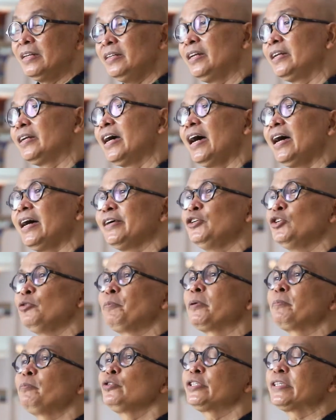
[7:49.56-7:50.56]
Dirgahayu
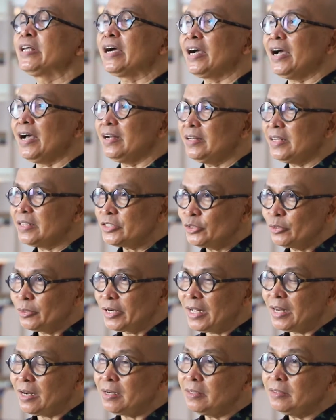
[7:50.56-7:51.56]
Perpustakaan
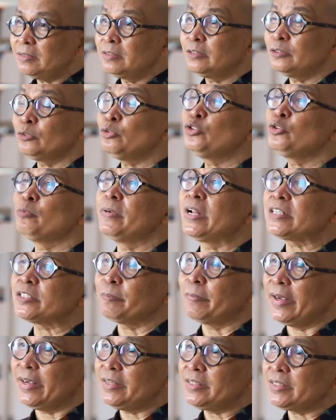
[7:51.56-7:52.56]
Nasional 17
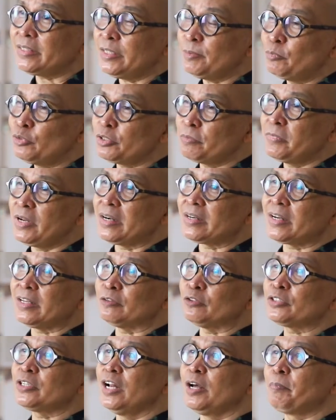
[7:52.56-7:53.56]
Mei
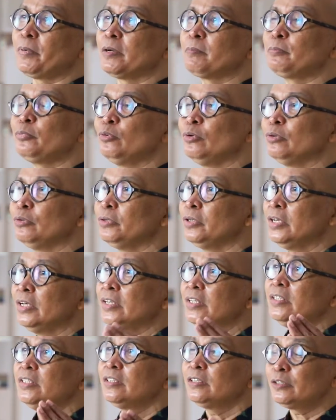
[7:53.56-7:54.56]
1980,
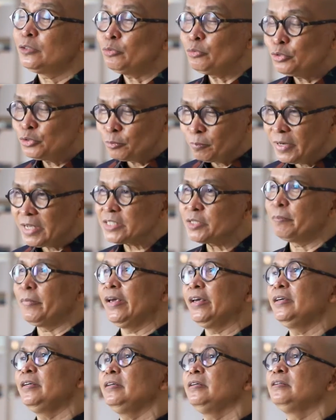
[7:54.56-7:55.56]
17
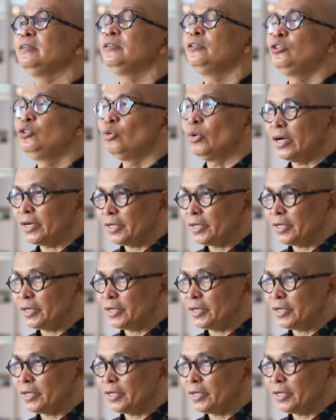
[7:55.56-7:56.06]
Mei 2021.